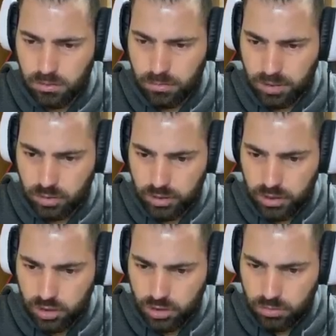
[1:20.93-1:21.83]
Mas eu
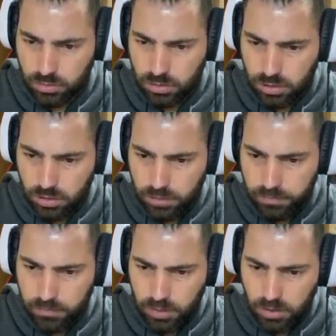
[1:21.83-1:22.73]
acredito que,
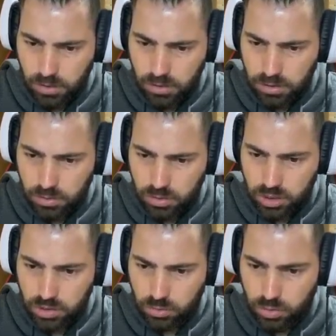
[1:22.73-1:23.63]
que não
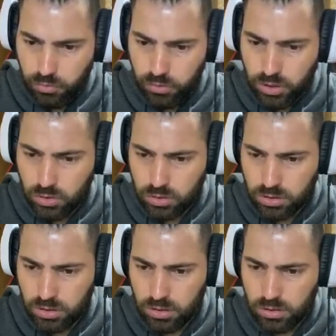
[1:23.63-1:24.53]
seja tão difícil
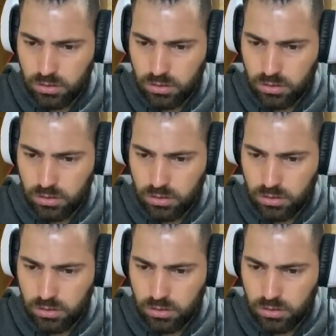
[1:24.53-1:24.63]
assim.